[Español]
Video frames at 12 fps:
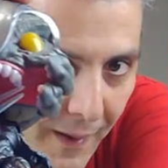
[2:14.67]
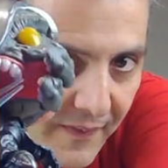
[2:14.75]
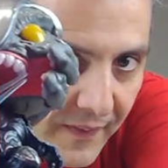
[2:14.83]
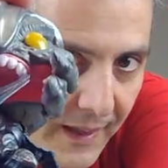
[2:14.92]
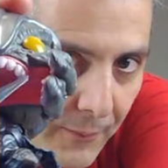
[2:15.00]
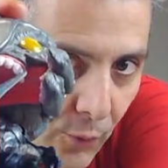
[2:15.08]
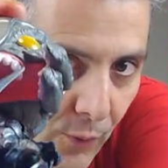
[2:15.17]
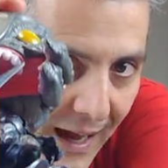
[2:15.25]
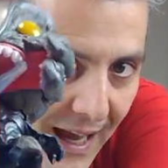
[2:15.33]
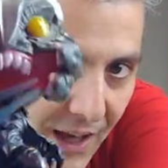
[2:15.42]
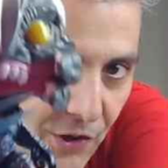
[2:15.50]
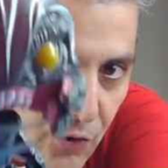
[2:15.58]

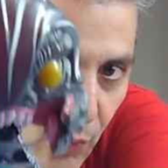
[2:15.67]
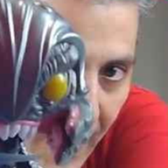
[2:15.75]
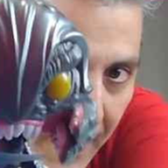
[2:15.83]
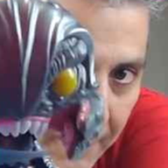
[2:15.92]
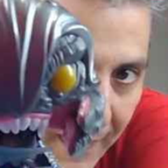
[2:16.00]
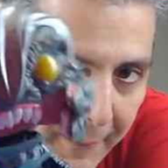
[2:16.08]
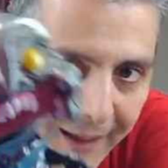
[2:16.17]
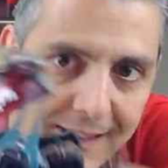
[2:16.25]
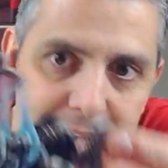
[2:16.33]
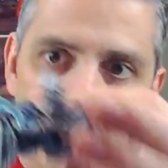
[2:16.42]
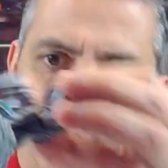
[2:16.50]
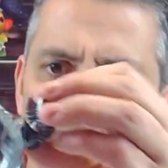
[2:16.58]
mandíbula, su arma. La verdad es que
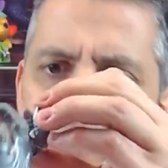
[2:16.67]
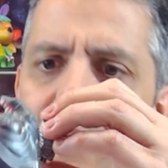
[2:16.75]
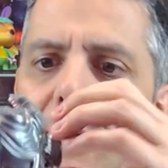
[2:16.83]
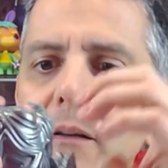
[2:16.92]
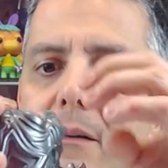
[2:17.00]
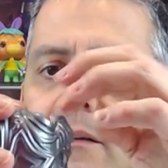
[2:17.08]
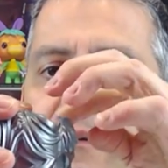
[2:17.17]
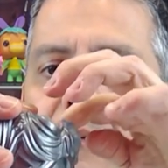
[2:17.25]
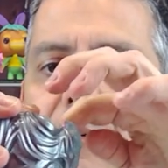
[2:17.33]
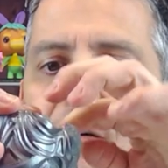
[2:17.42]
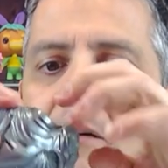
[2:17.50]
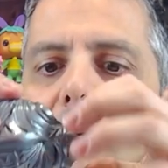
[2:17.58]
está brutal.
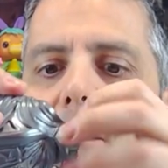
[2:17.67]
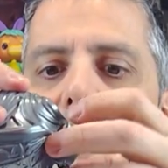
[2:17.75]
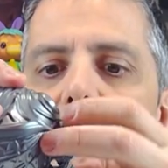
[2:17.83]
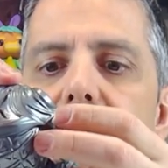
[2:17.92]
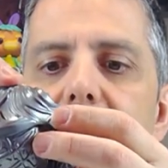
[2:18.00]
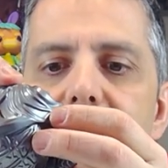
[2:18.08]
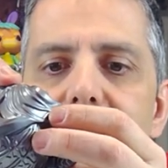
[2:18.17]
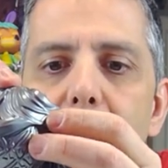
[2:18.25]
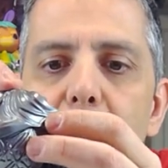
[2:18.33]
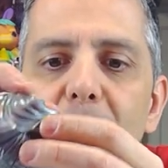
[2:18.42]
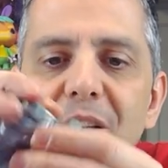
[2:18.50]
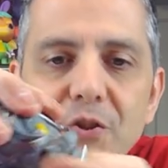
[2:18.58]
Está
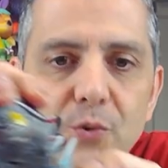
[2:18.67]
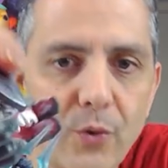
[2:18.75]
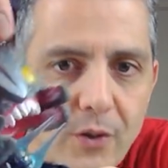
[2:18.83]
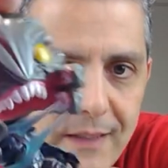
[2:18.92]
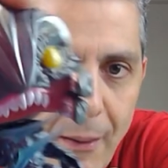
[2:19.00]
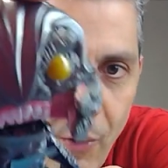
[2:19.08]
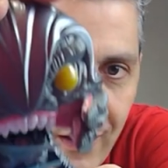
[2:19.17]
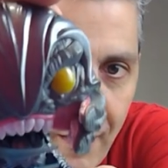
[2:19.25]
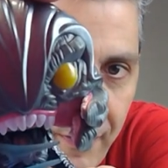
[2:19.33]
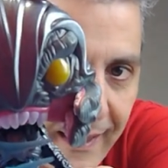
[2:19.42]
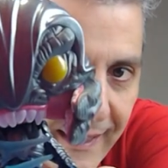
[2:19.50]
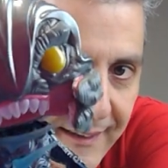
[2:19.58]
muy chulo esta
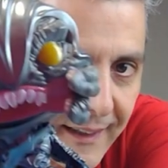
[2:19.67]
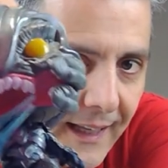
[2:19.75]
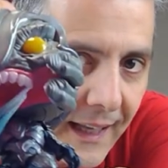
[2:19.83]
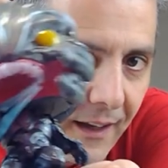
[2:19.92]
guacaza y que tiene